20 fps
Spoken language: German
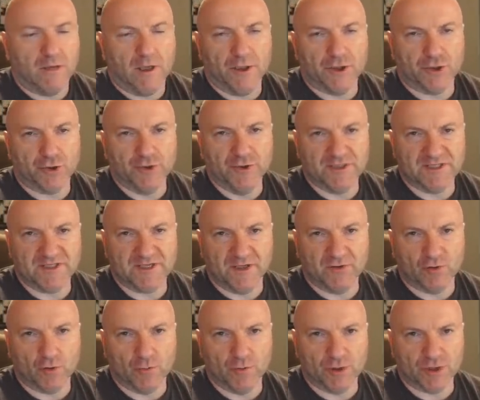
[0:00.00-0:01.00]
ein schönes
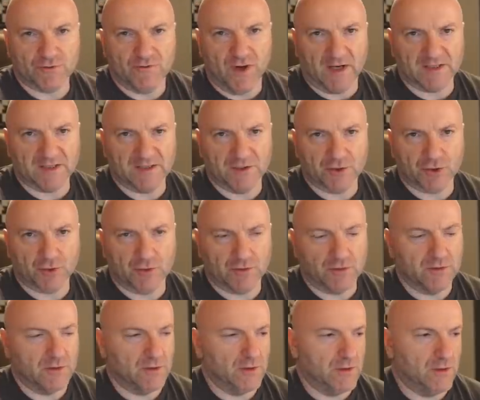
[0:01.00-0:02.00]
Zentrum mit Schwarz hier
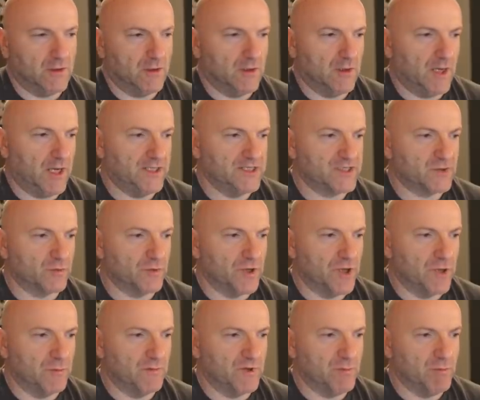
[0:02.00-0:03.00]
schon äh,
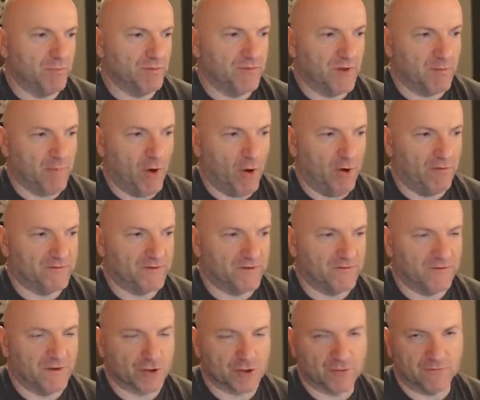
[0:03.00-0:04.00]
einzunehmen. Die, der Bauer auf
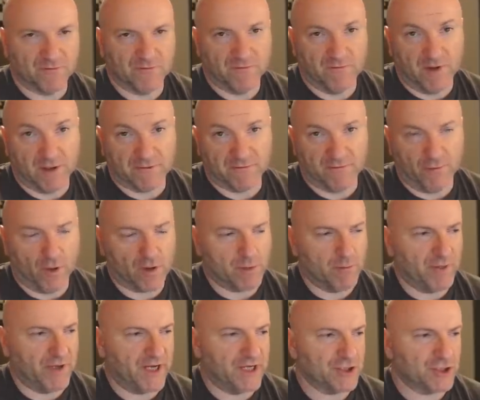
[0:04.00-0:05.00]
D4 schon weit
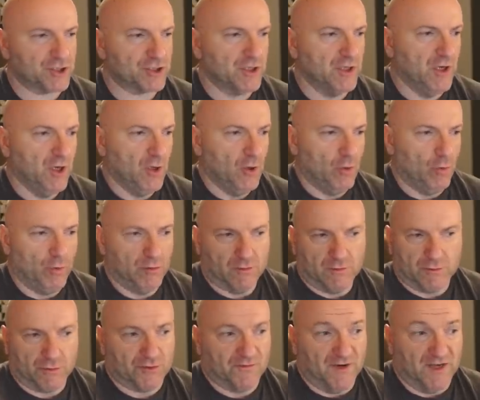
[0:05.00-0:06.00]
vorgeprescht
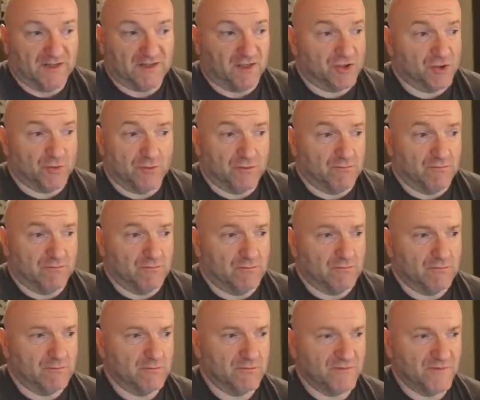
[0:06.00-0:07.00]
und Schwarz hat schon
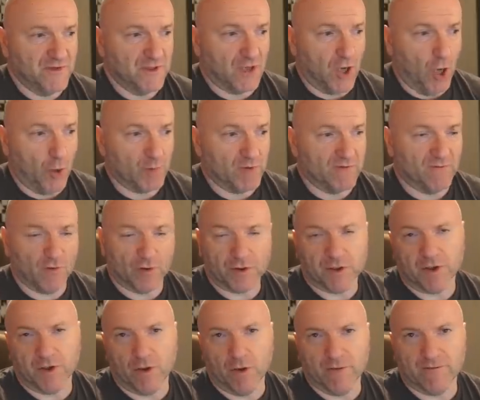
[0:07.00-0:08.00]
viel Raum gewonnen
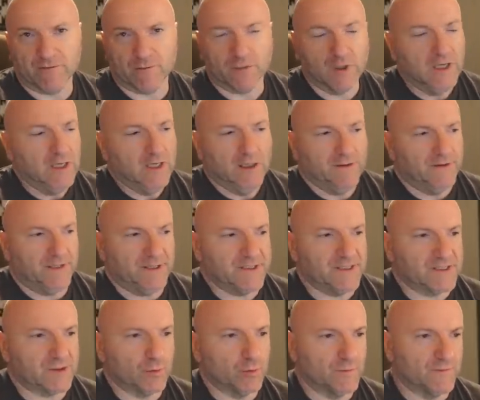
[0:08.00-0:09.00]
in der Eröffnung. Das
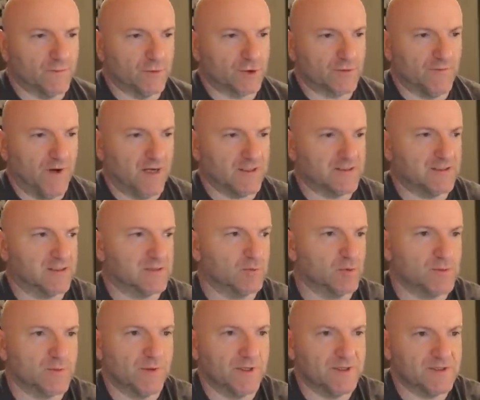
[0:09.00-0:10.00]
ist gut für Schwarz. Das
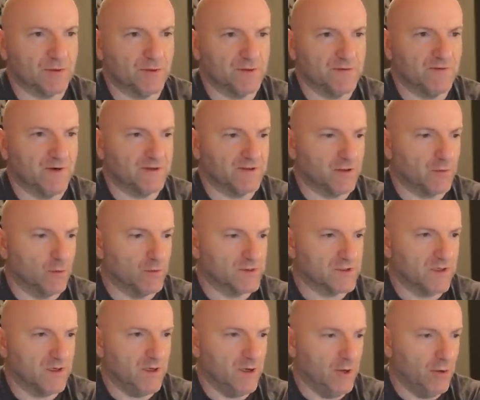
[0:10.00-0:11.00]
muss man jetzt auch nicht weiter
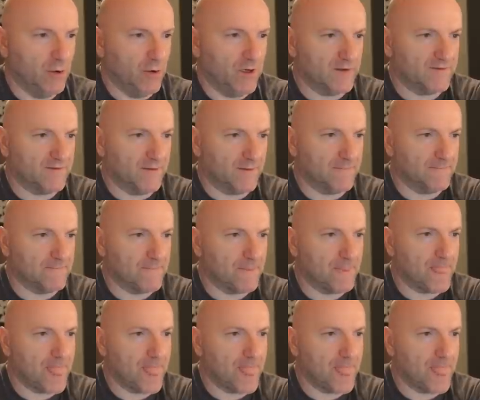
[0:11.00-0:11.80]
groß erörtern.